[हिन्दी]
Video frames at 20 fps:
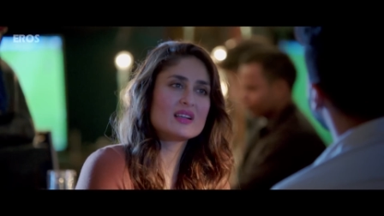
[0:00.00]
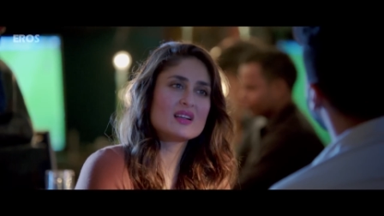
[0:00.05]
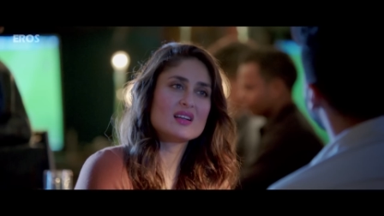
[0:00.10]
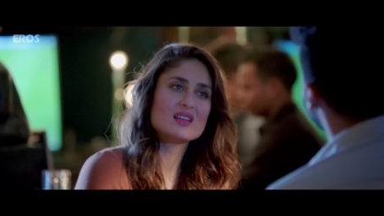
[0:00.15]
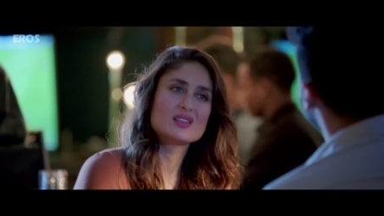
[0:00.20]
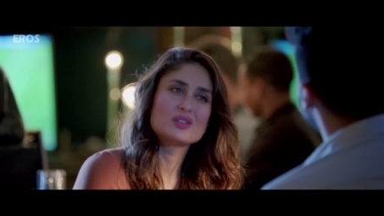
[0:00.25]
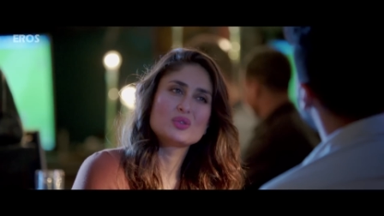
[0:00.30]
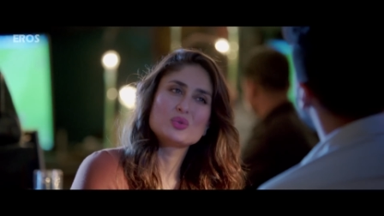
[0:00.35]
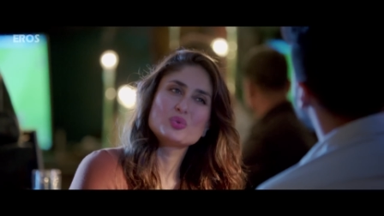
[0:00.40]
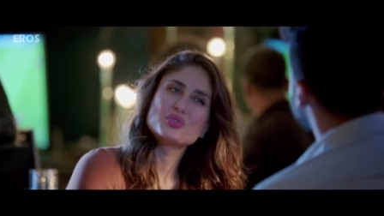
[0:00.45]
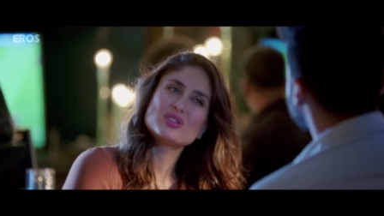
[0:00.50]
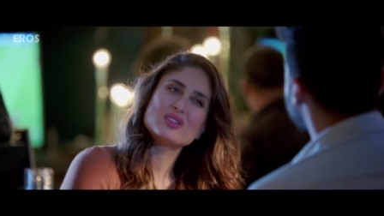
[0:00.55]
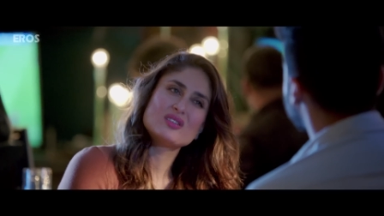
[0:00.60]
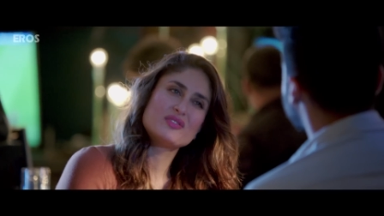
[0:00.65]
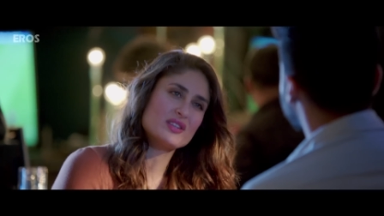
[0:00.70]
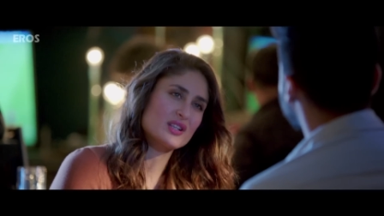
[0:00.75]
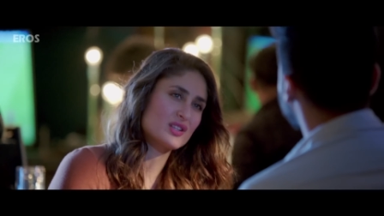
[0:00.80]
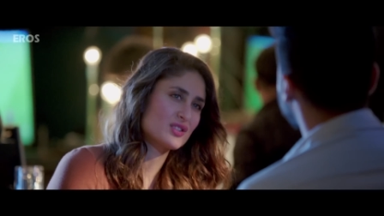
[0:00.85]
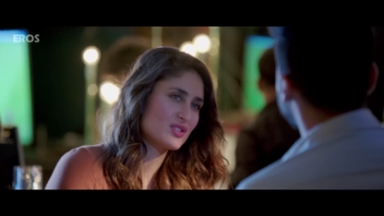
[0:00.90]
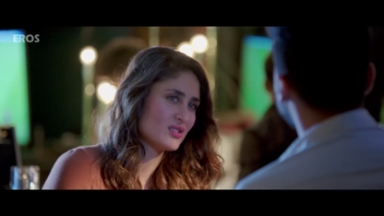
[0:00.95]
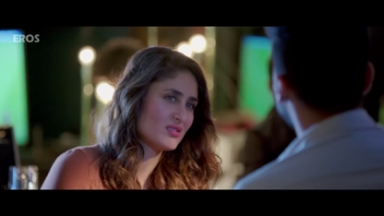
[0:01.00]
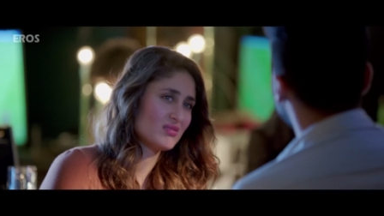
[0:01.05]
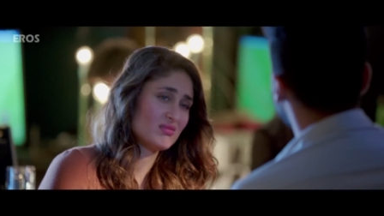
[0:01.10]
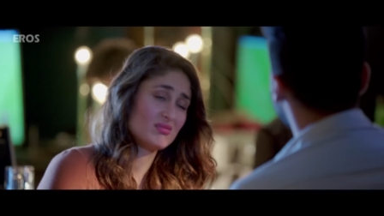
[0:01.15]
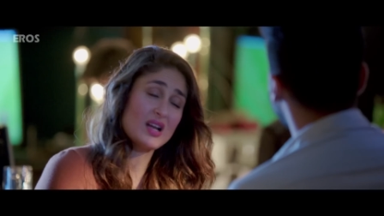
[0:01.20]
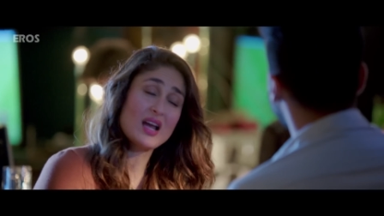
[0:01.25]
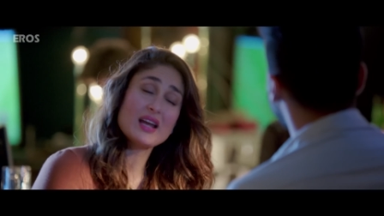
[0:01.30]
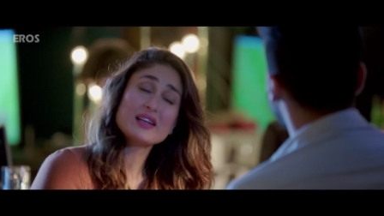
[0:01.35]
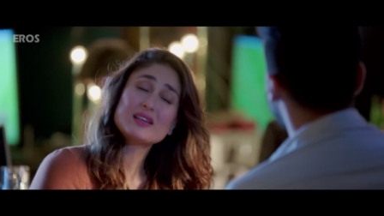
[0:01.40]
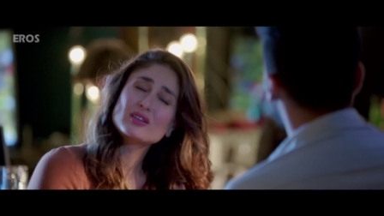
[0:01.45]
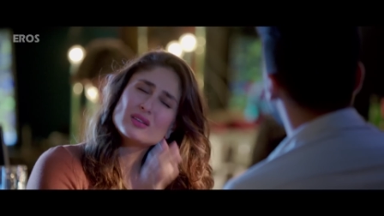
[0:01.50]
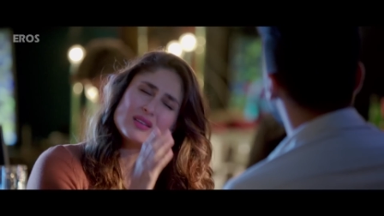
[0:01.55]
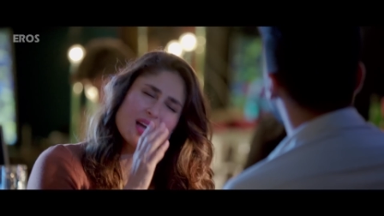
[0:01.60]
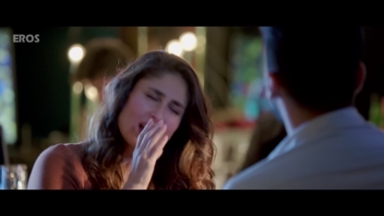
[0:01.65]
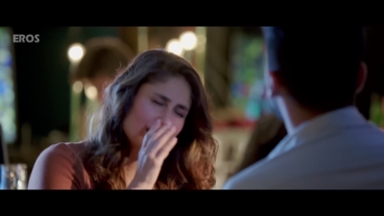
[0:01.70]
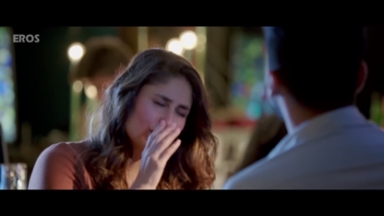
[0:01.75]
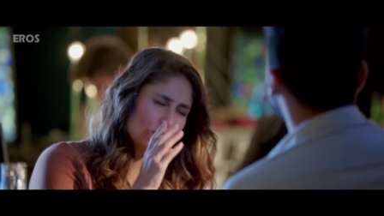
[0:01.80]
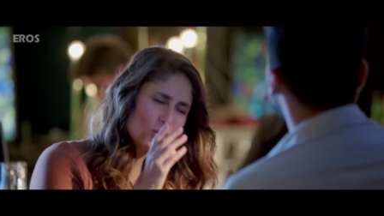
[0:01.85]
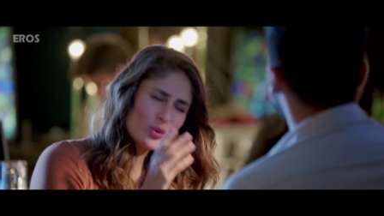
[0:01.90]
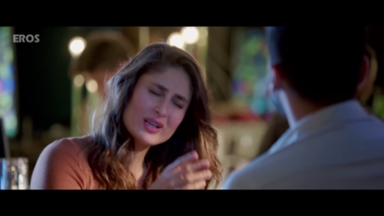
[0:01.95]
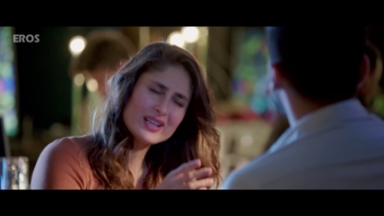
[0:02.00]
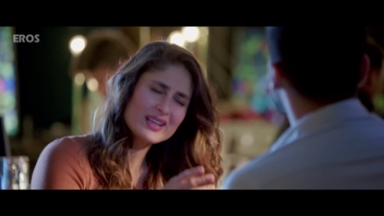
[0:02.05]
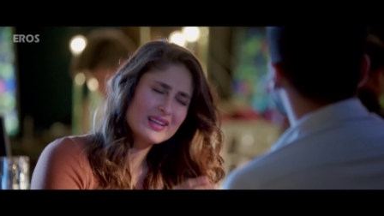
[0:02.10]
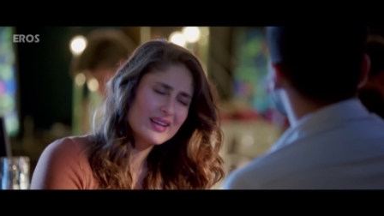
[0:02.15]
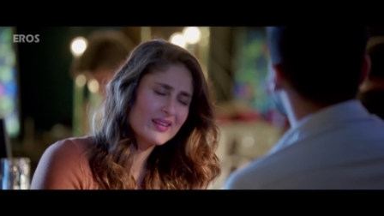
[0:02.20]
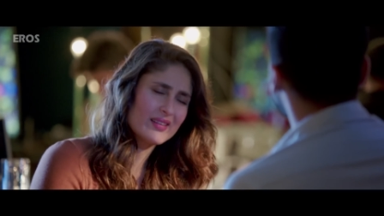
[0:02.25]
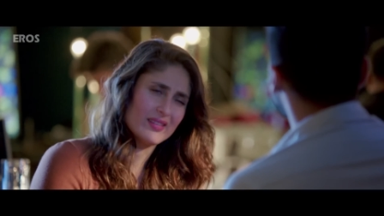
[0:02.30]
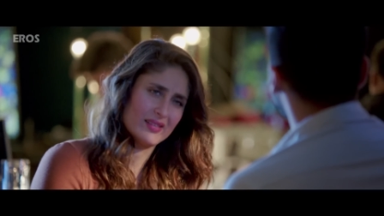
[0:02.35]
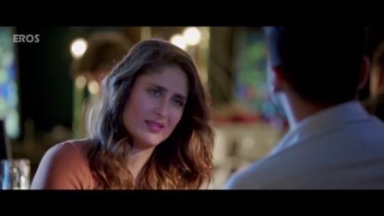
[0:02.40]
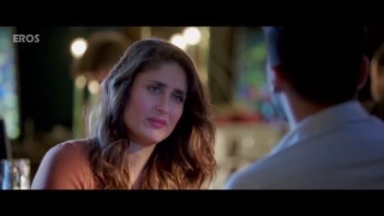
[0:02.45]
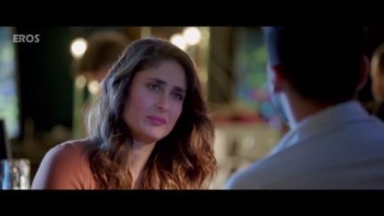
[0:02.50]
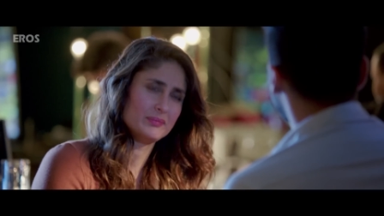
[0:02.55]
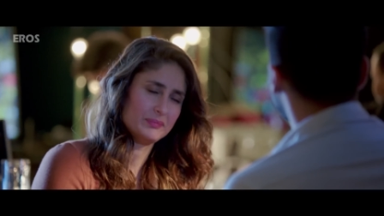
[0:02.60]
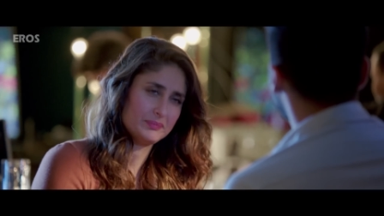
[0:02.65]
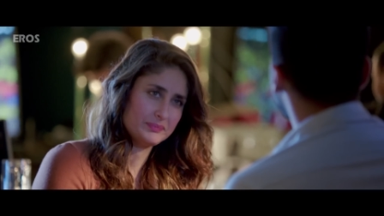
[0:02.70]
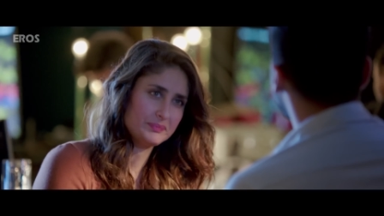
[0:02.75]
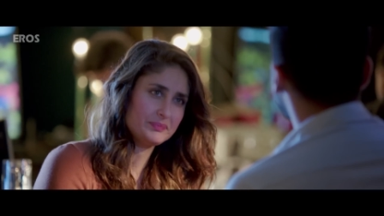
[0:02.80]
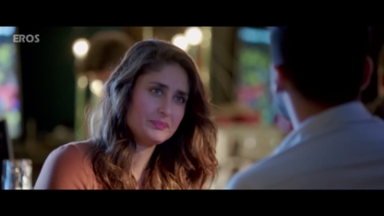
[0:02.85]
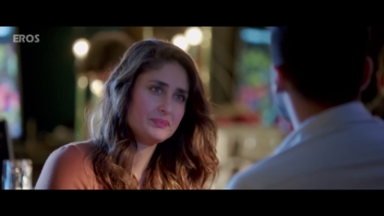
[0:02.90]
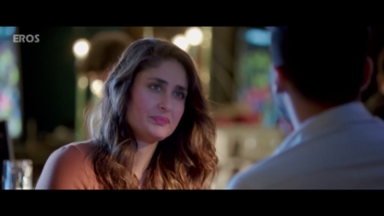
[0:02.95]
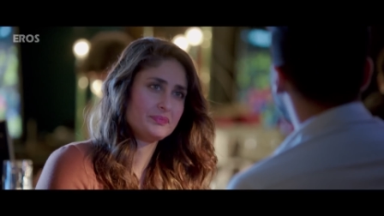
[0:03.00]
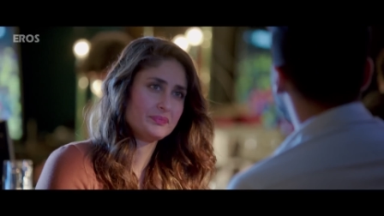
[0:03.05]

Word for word: बेटे का यूजुअल फ्रिक्शन आई आई टोटली गेट इट